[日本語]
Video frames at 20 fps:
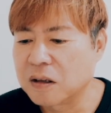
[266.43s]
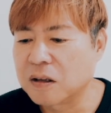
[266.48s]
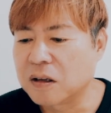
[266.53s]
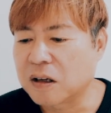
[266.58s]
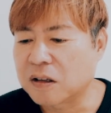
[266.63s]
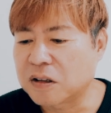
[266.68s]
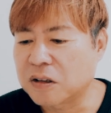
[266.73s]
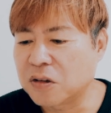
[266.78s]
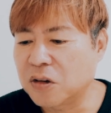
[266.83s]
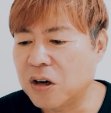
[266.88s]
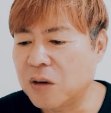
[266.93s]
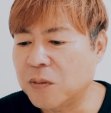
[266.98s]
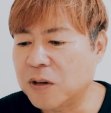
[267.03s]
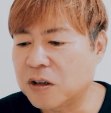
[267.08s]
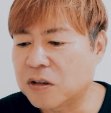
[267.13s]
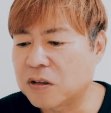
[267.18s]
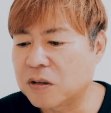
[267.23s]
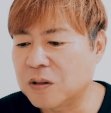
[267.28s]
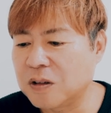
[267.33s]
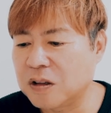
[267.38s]
夏
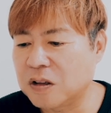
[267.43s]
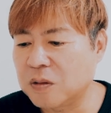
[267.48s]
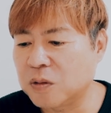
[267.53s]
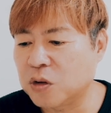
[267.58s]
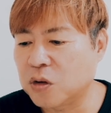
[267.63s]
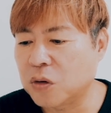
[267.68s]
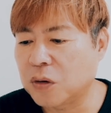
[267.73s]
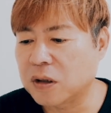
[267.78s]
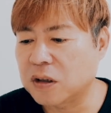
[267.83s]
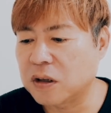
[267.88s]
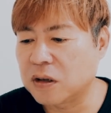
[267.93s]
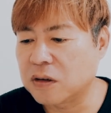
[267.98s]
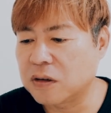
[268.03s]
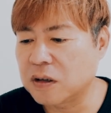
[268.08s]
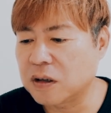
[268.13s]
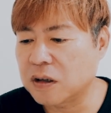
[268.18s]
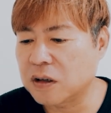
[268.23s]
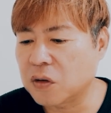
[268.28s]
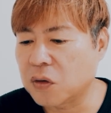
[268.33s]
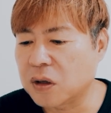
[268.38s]
ドラマが次々と終わってい
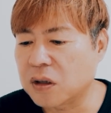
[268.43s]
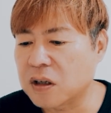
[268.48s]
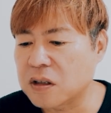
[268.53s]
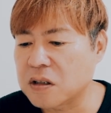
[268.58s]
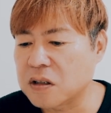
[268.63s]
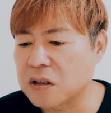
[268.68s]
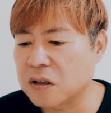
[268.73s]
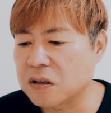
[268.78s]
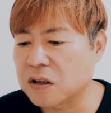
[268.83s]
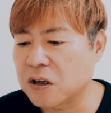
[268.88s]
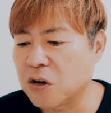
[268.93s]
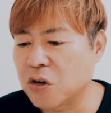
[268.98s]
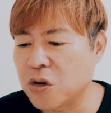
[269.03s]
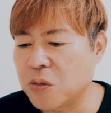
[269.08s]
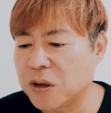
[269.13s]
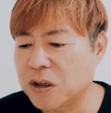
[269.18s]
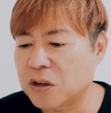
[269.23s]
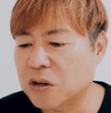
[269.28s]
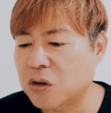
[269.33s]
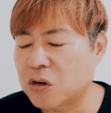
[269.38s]
く中で私が最
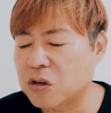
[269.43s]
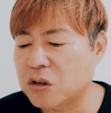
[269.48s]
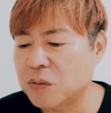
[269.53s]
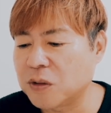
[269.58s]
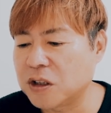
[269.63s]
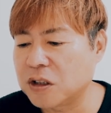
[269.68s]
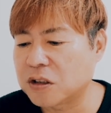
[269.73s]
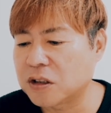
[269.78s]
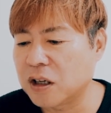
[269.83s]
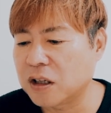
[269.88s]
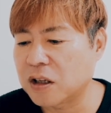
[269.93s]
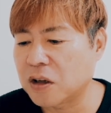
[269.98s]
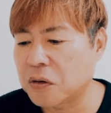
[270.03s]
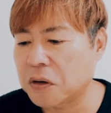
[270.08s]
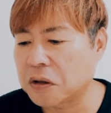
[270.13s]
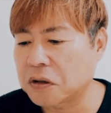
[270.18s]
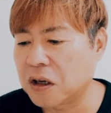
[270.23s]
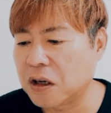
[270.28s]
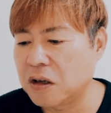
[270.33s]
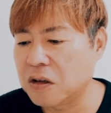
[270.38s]
後まで楽しみにしていた
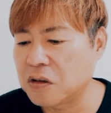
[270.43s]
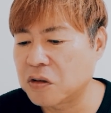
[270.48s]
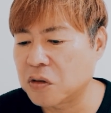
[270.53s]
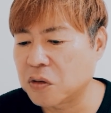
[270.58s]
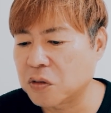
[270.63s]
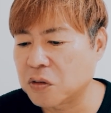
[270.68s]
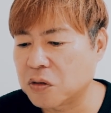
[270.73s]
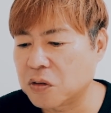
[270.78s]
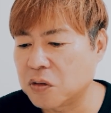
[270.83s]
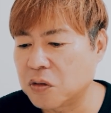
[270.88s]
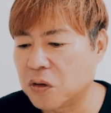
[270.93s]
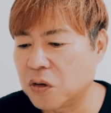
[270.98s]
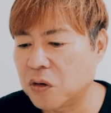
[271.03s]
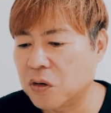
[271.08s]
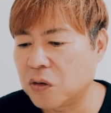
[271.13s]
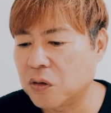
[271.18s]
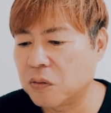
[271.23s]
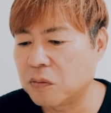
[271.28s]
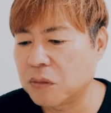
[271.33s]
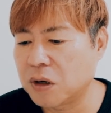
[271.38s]
のが転職
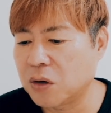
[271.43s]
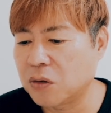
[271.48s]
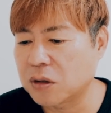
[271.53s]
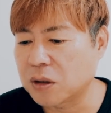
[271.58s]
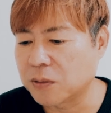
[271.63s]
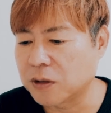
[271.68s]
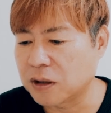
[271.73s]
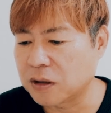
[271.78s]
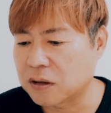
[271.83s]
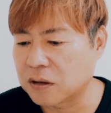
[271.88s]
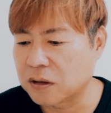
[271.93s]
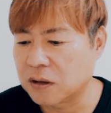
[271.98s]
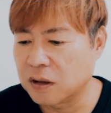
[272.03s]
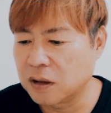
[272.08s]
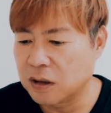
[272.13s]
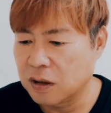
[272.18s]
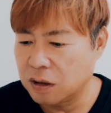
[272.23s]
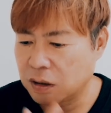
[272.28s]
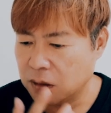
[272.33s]
の魔王様です。